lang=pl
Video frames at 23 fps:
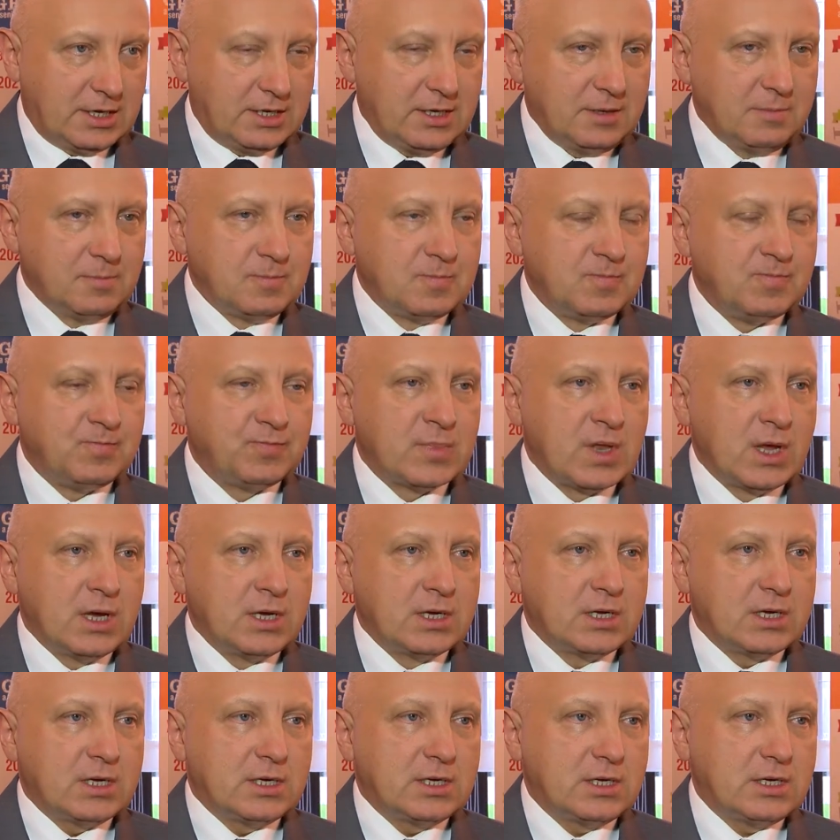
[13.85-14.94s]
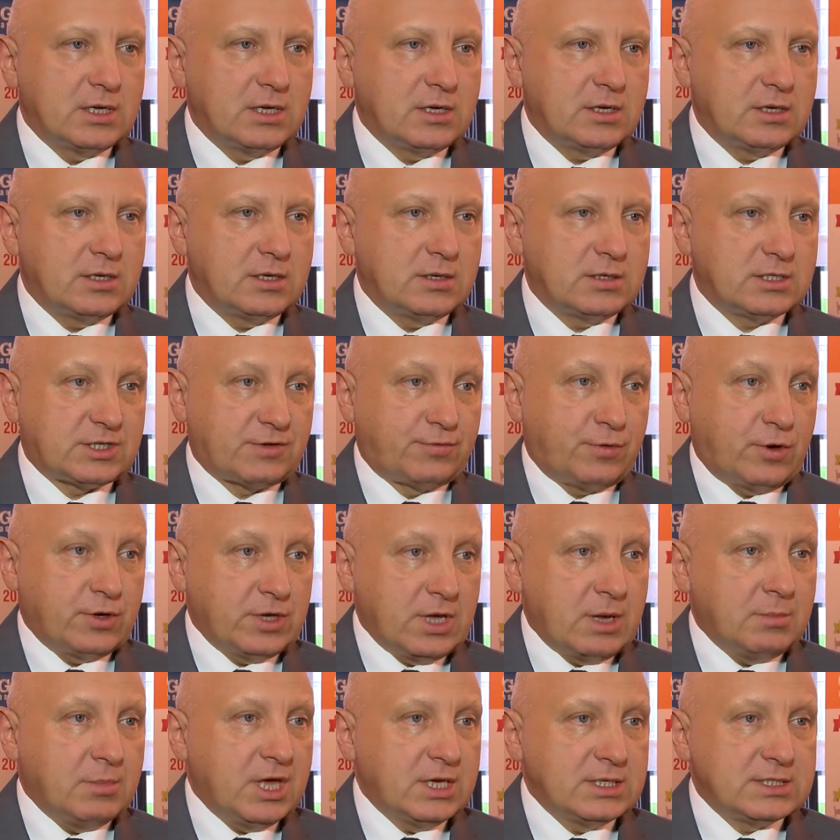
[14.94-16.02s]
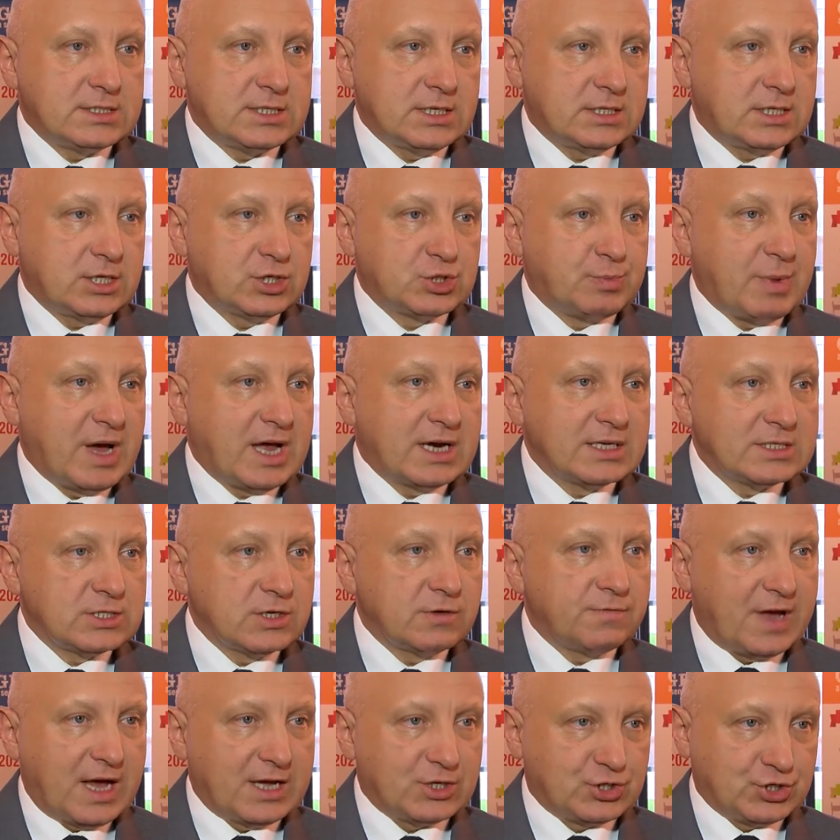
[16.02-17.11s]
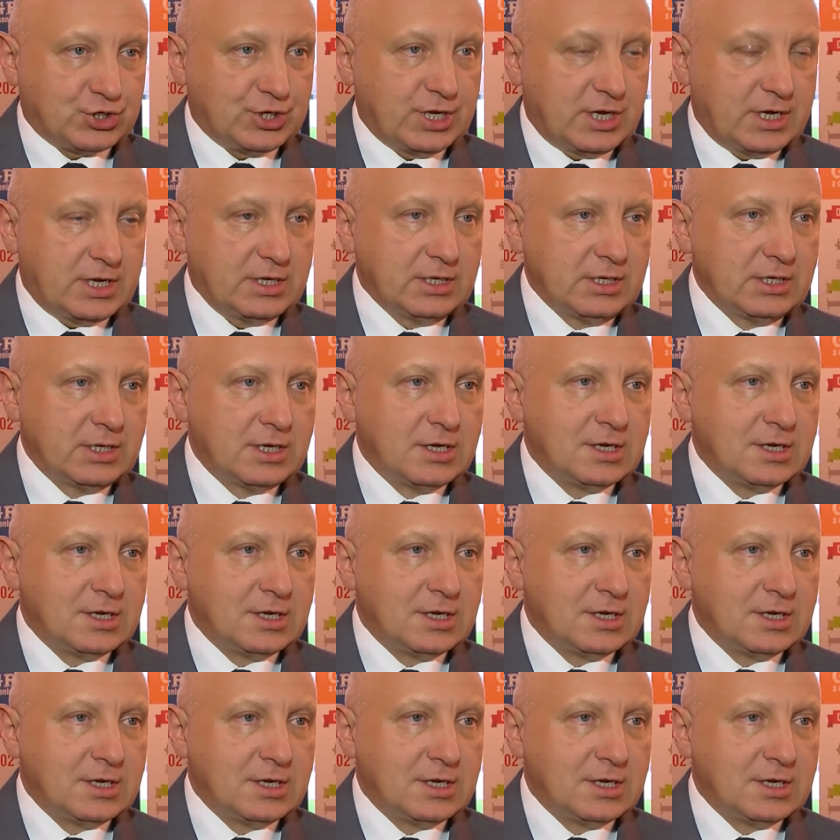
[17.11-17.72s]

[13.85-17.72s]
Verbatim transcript: Tak y, swoje miejsce też bardzo ważne.